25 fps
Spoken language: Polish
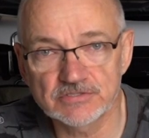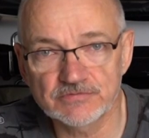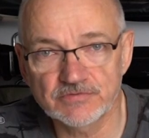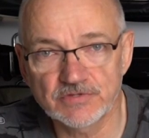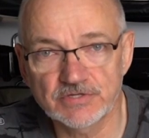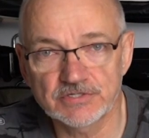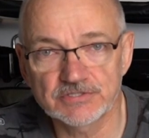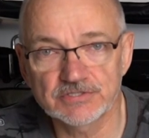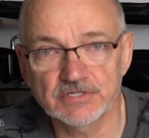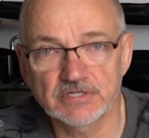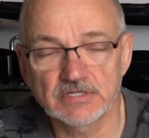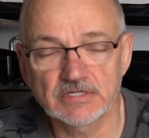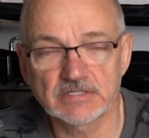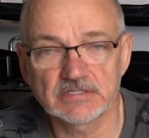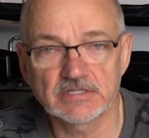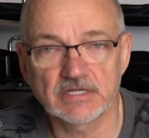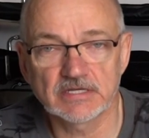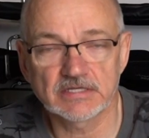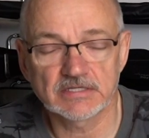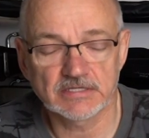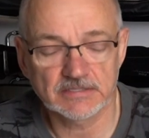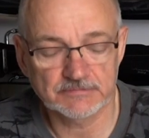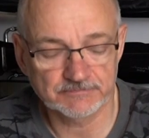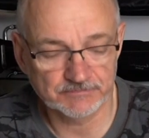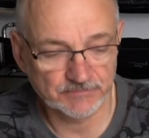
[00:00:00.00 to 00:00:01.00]
żwir się
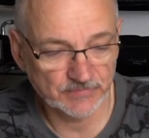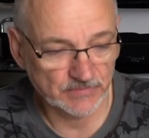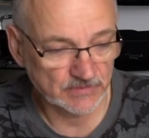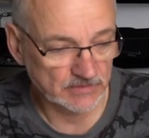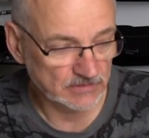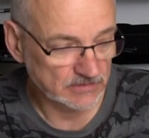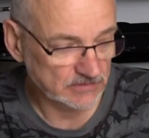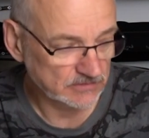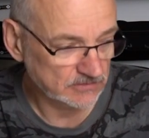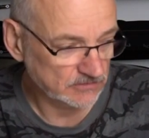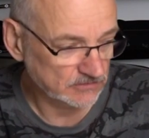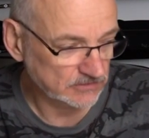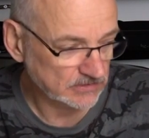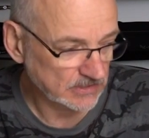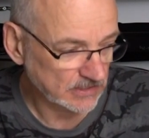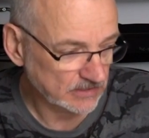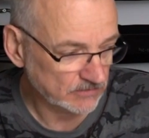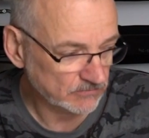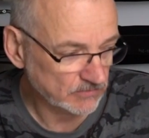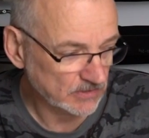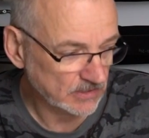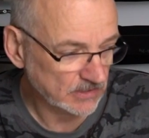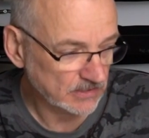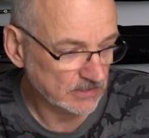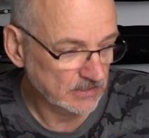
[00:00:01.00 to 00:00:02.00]
nadaje e, do
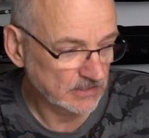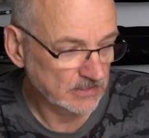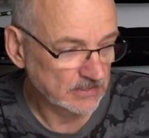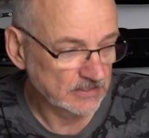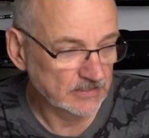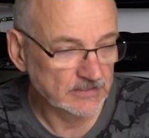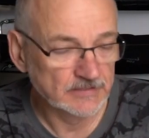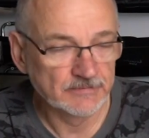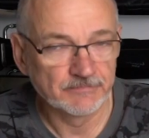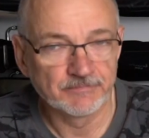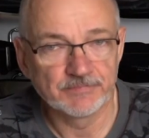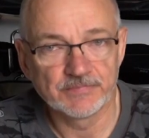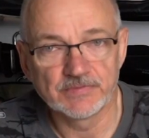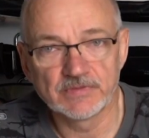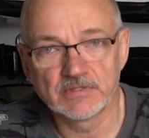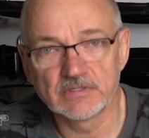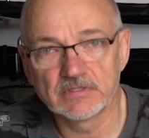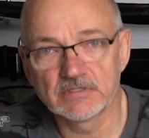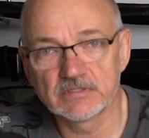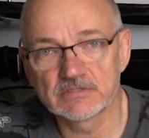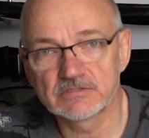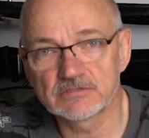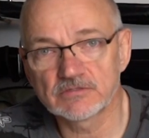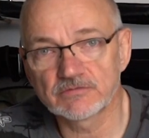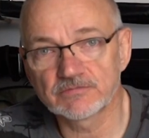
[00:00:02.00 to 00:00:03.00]
tarła,
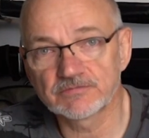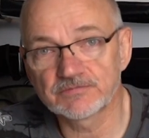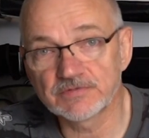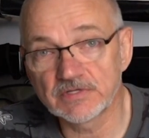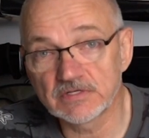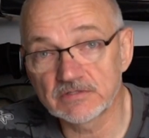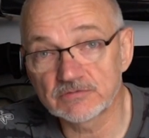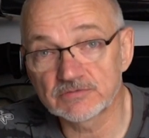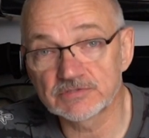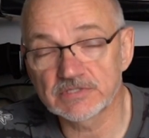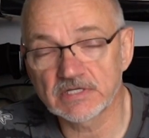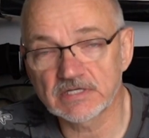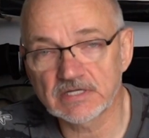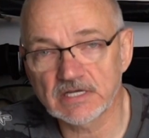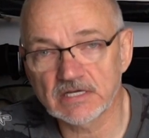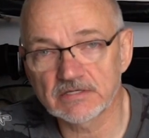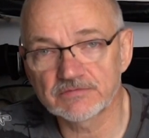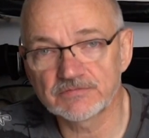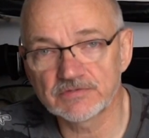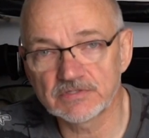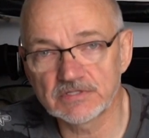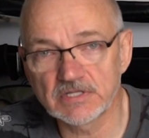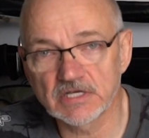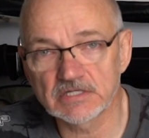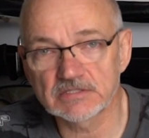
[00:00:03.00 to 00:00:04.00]
e, co w wielu rzekach
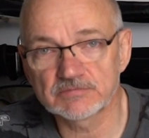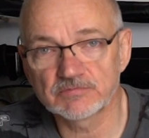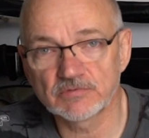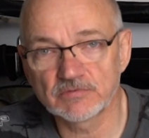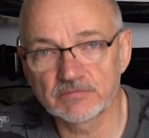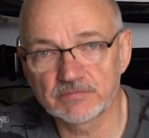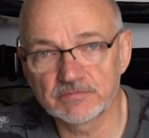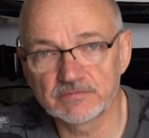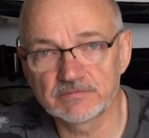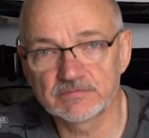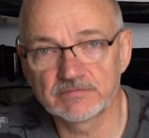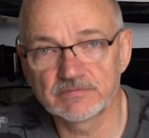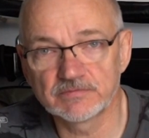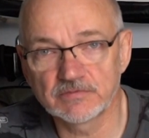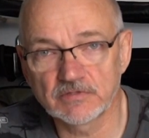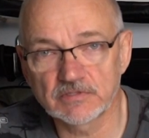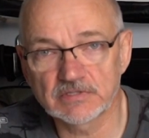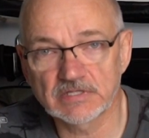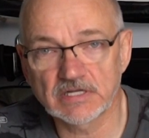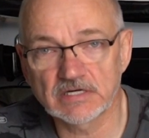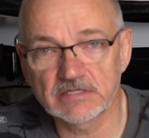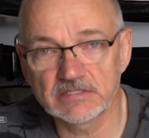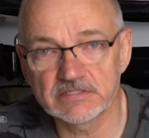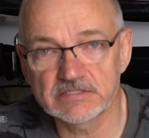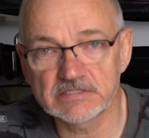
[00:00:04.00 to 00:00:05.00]
widać, bo, bo
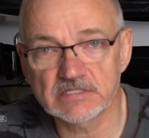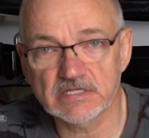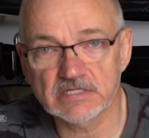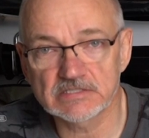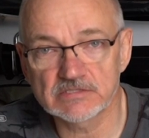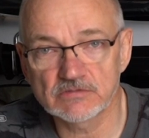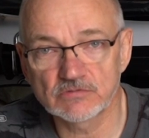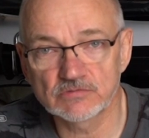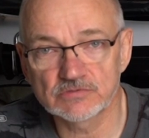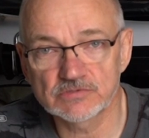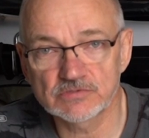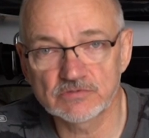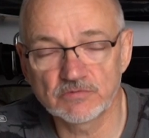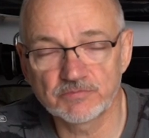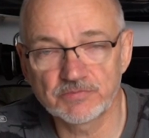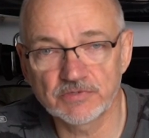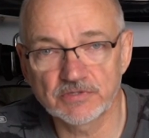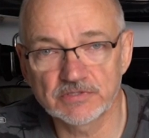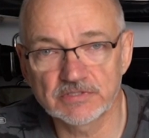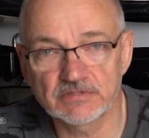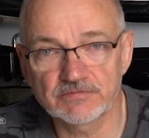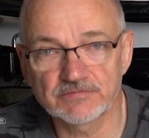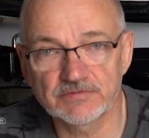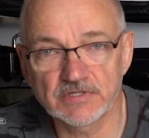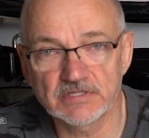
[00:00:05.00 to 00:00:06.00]
tarliska są
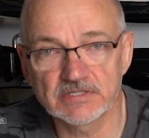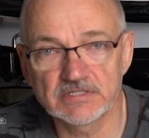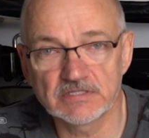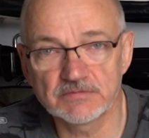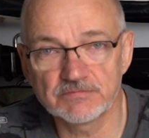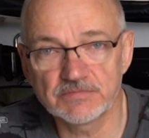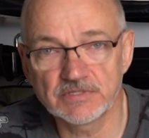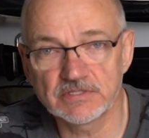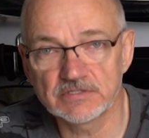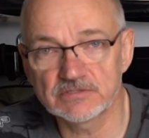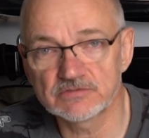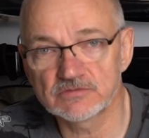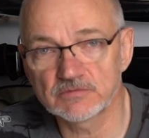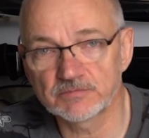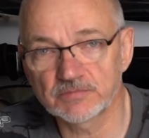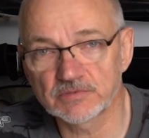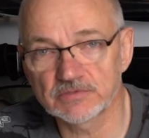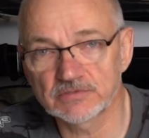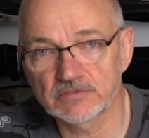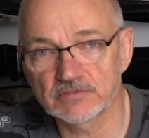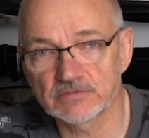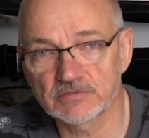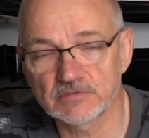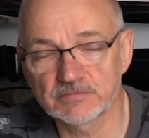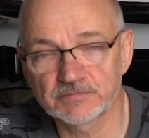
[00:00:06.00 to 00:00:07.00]
skupione w jednym miejscu po
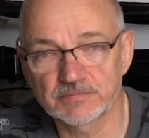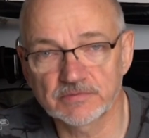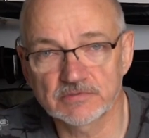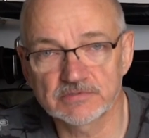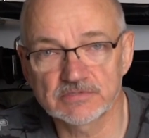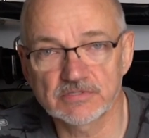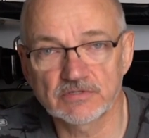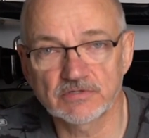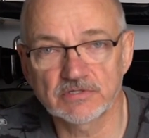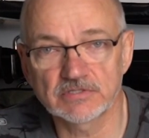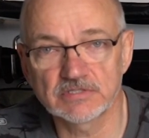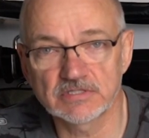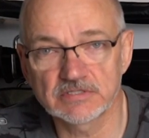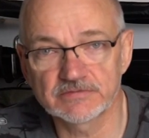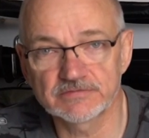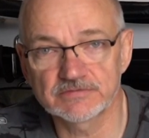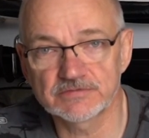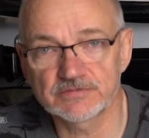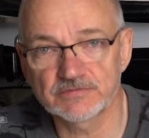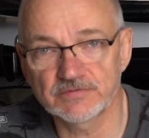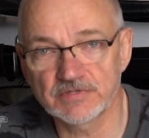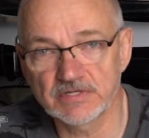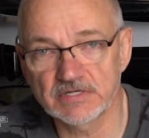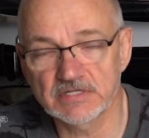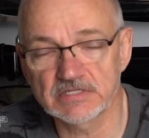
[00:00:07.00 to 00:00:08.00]
to, pozornie,
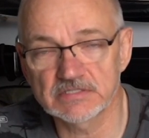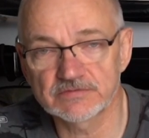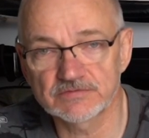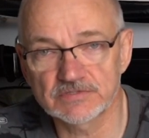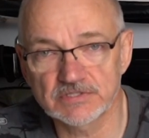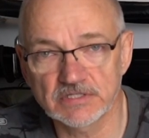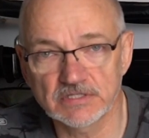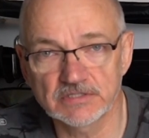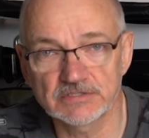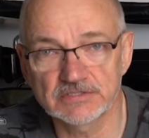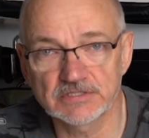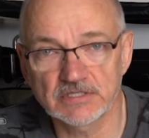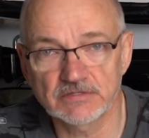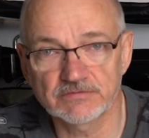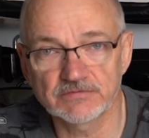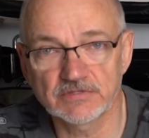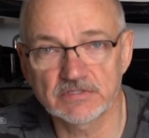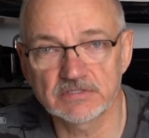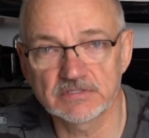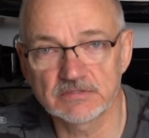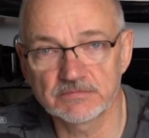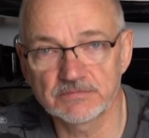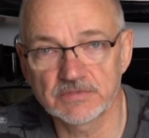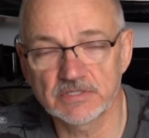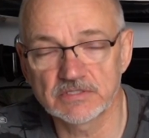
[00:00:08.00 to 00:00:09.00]
żwir jest wszędzie, a w
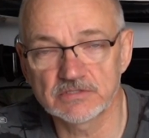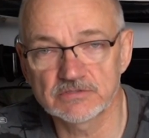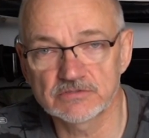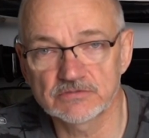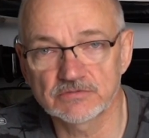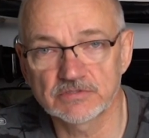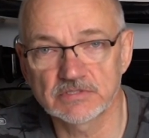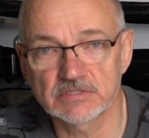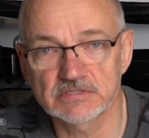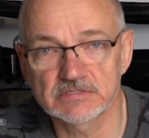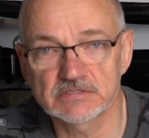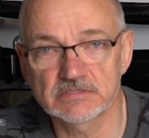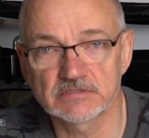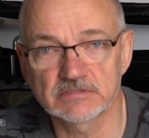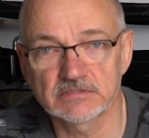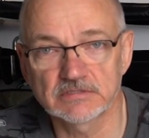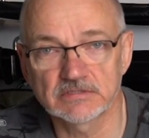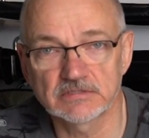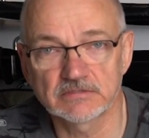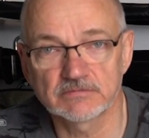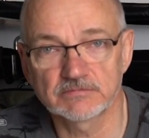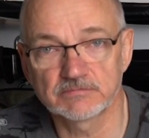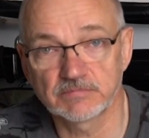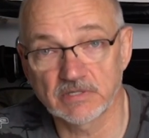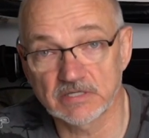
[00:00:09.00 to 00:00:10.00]
jednym miejscu jest
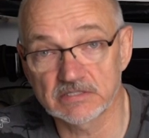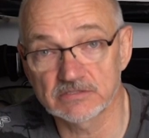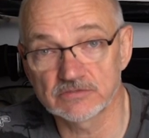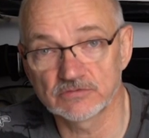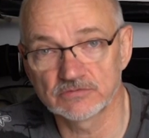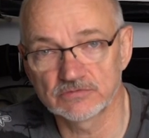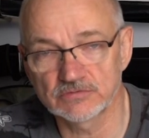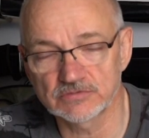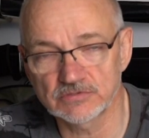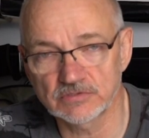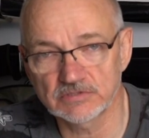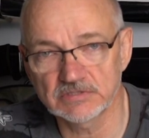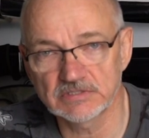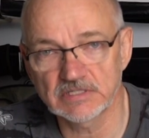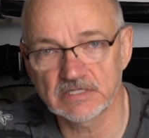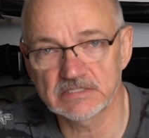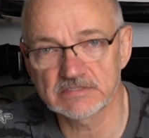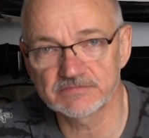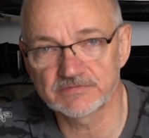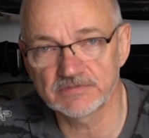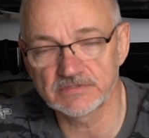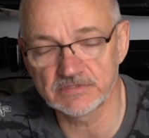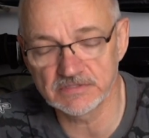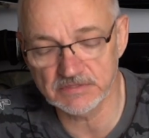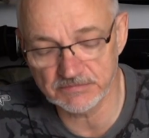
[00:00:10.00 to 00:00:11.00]
e, bardzo dużo
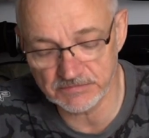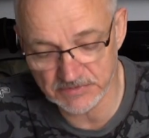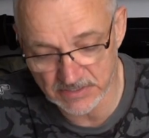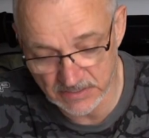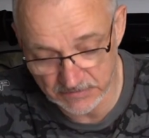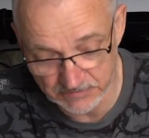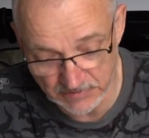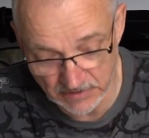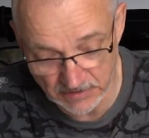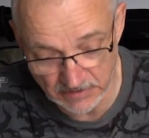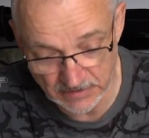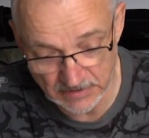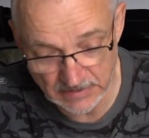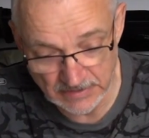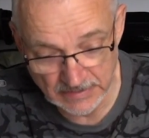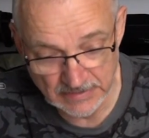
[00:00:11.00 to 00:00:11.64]
gniazd, w innym nie ma.